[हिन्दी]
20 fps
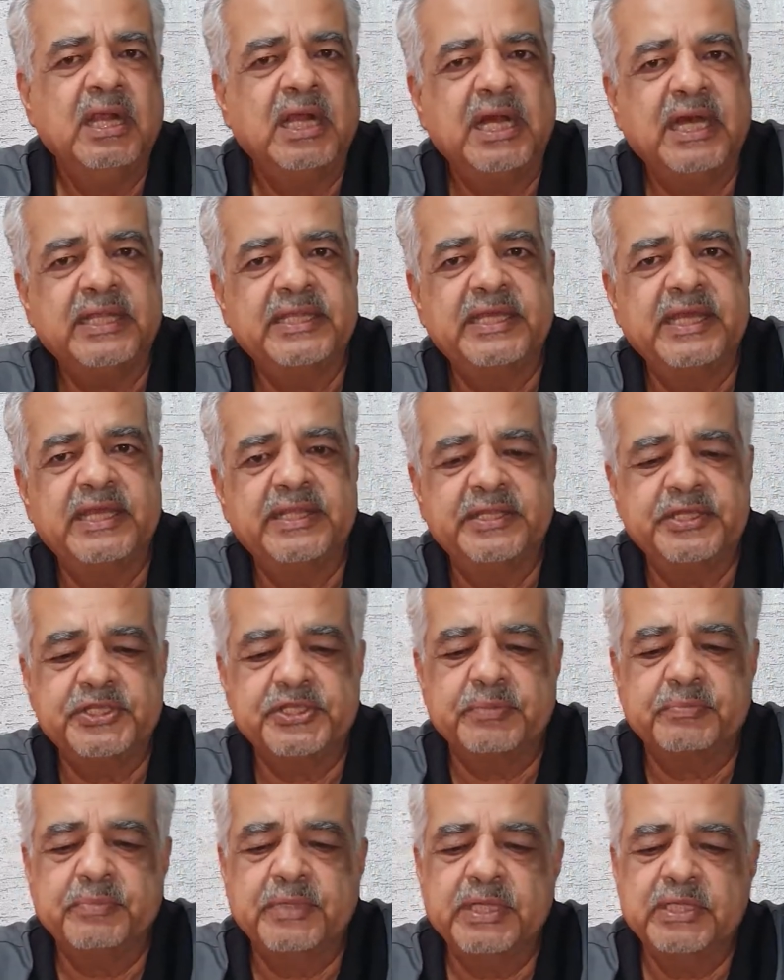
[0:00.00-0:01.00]
आधी आधी
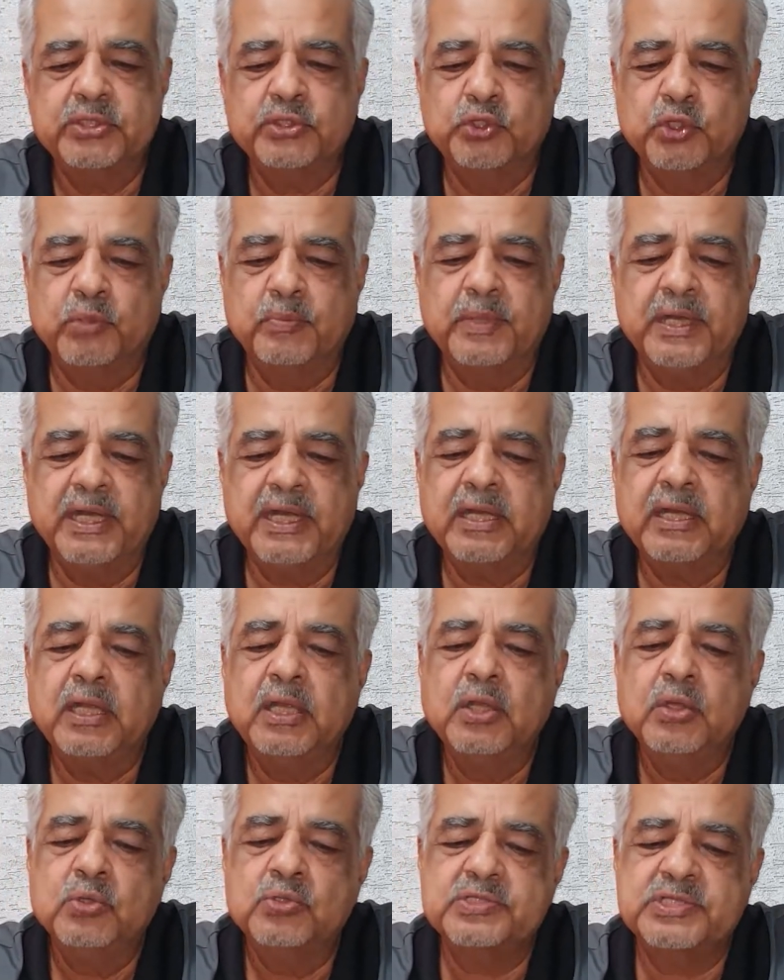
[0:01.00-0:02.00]
चम्मच दो बार
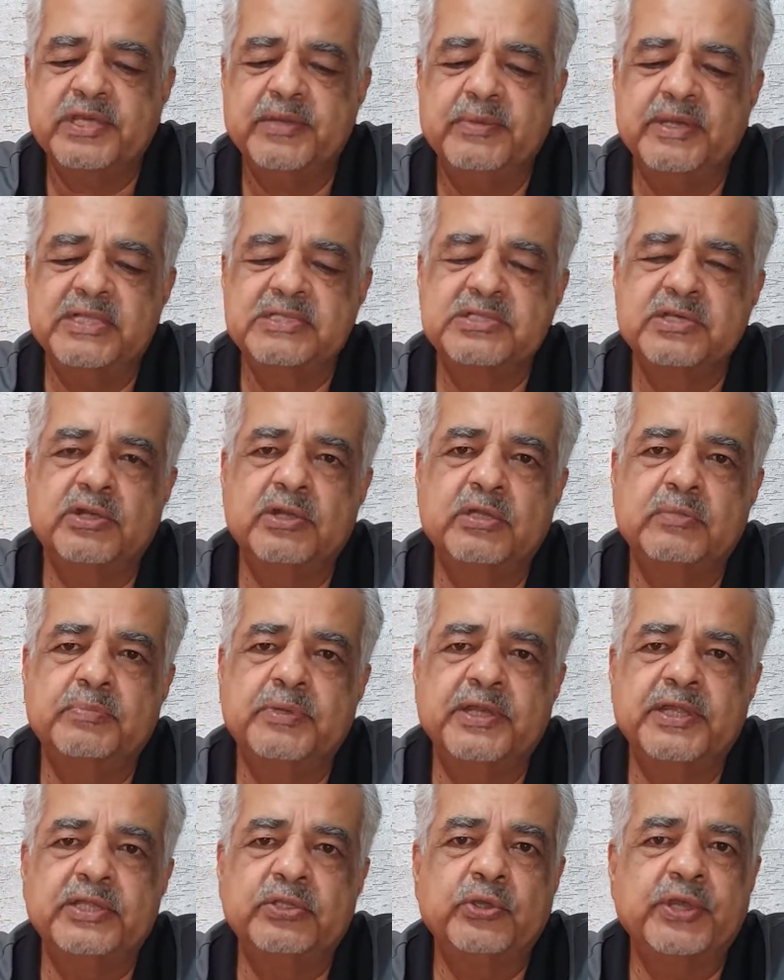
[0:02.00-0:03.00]
उसके बाद ज़रूरत
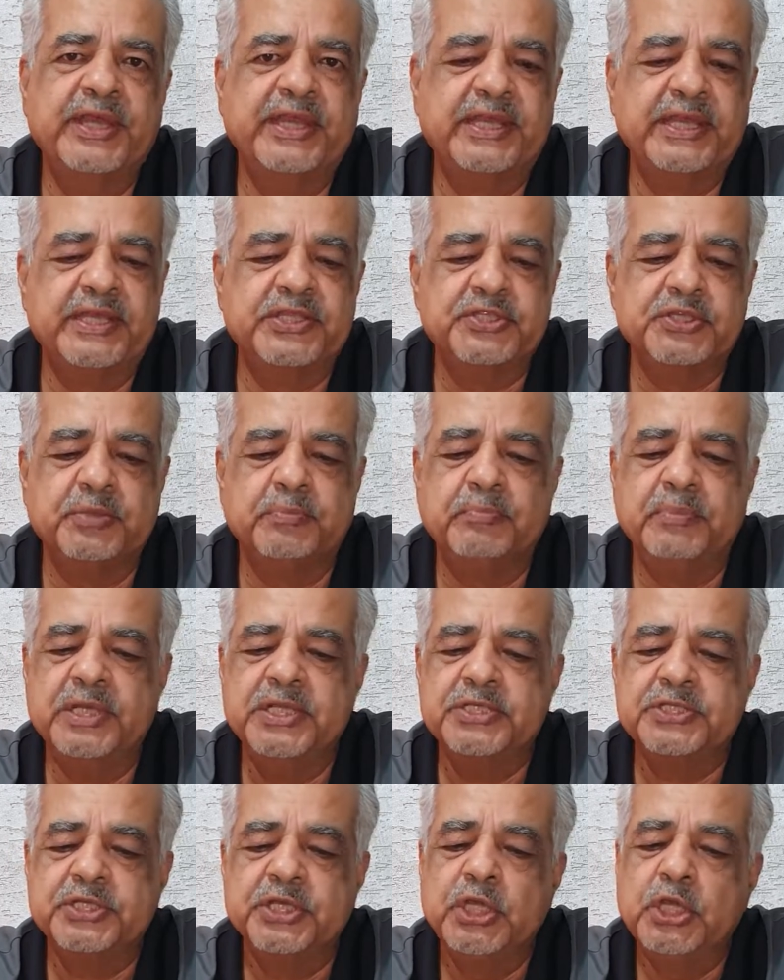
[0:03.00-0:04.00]
पड़ी तो एक एक
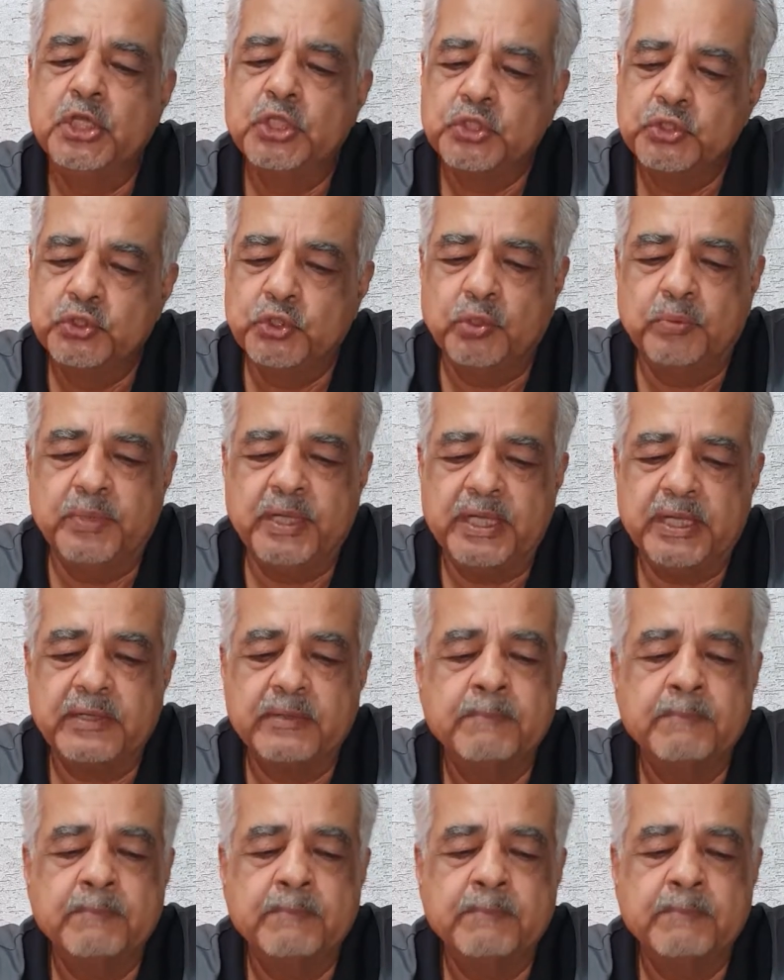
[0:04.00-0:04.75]
चम्मच दो बार